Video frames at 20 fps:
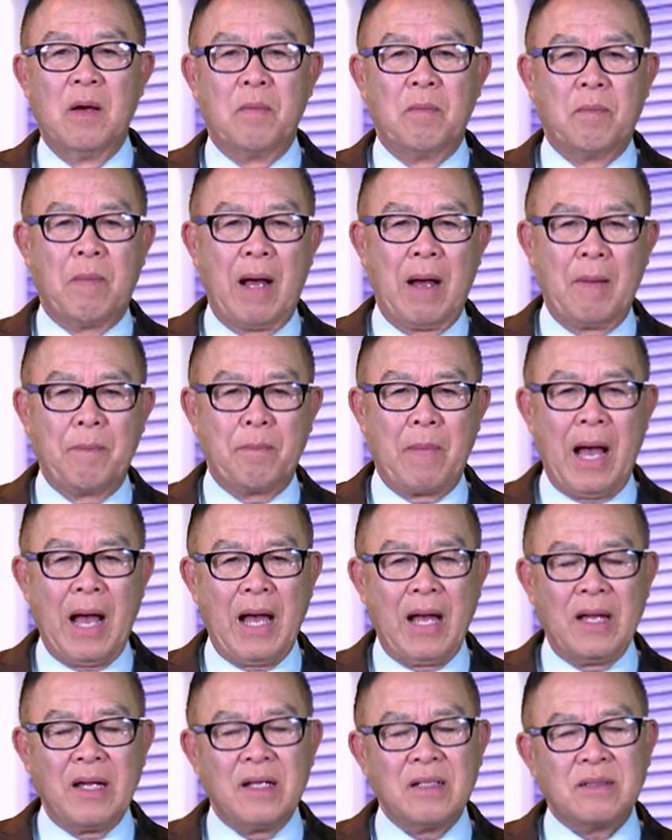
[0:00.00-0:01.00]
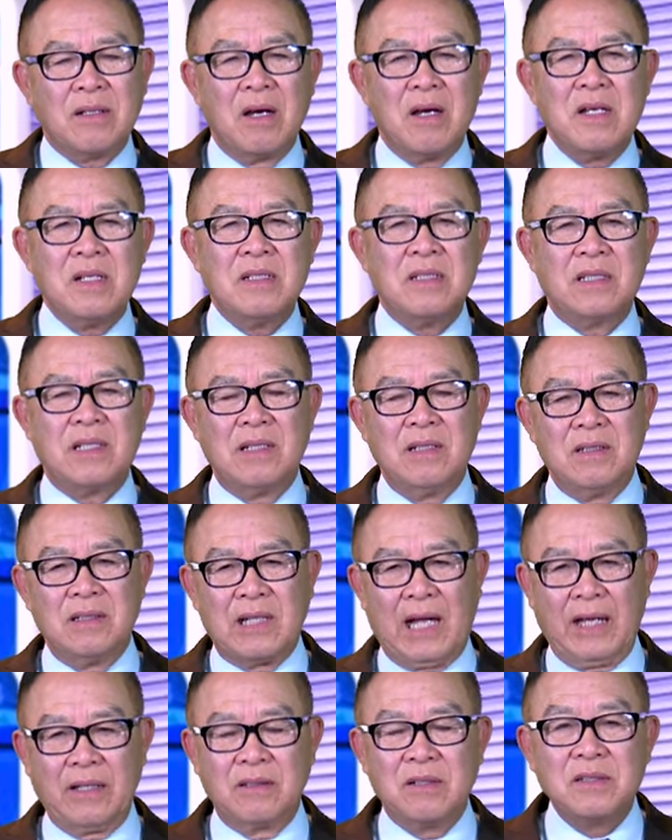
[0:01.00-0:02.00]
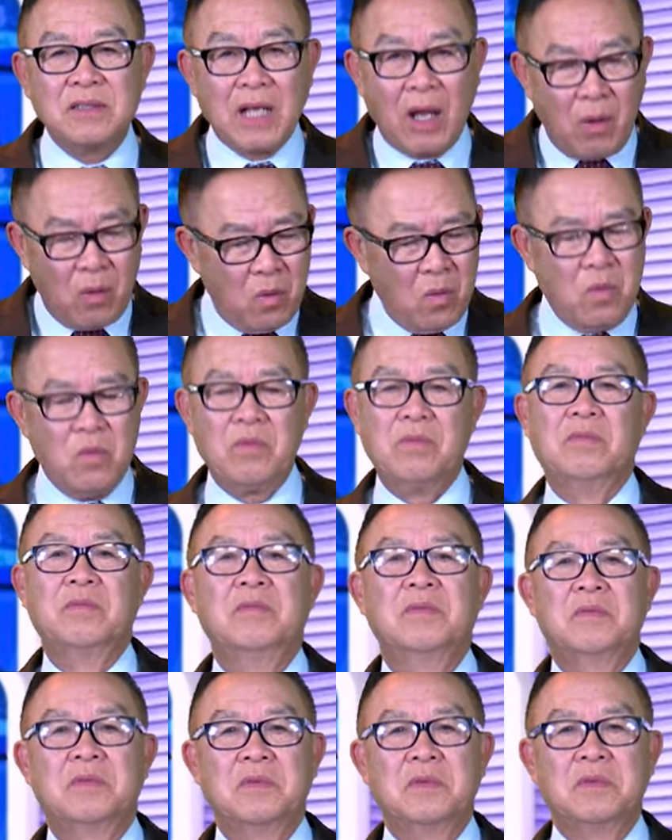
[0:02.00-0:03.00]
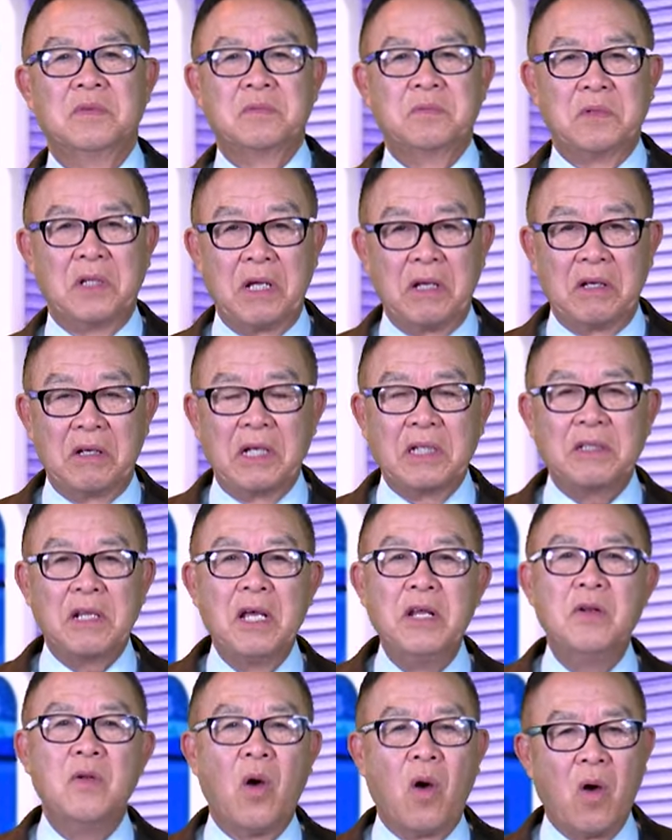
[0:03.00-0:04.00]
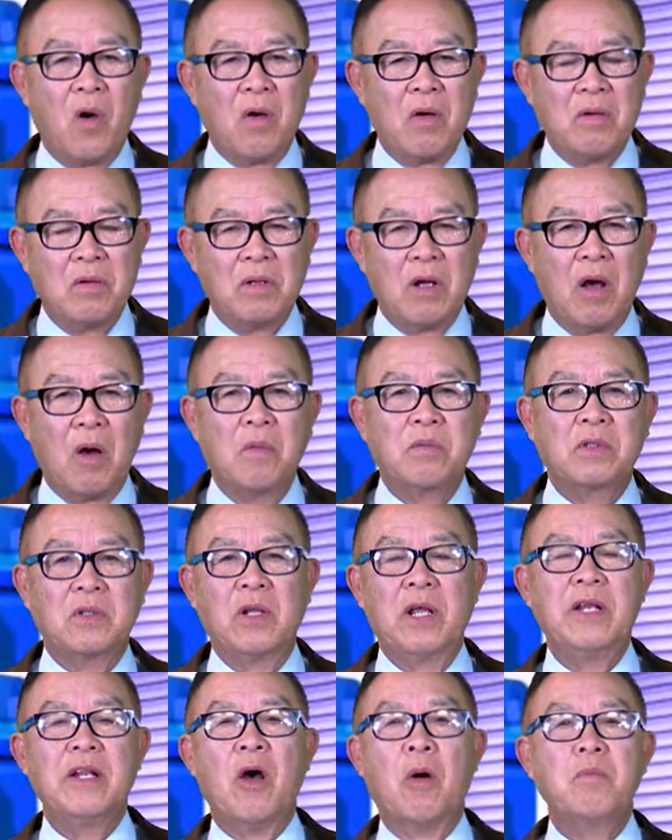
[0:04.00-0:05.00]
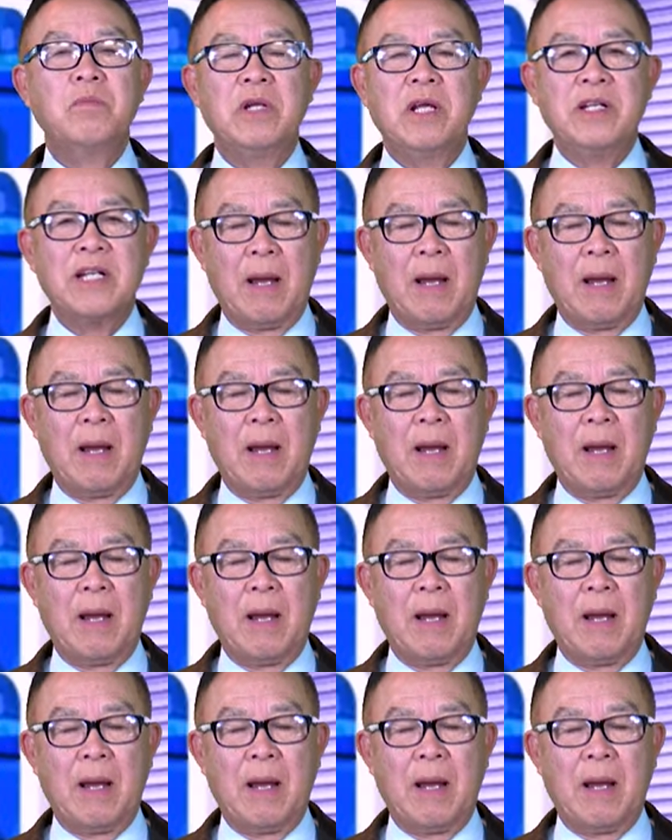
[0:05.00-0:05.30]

mà mãi tới ngày thứ Sáu thì cái tin đó, ông đi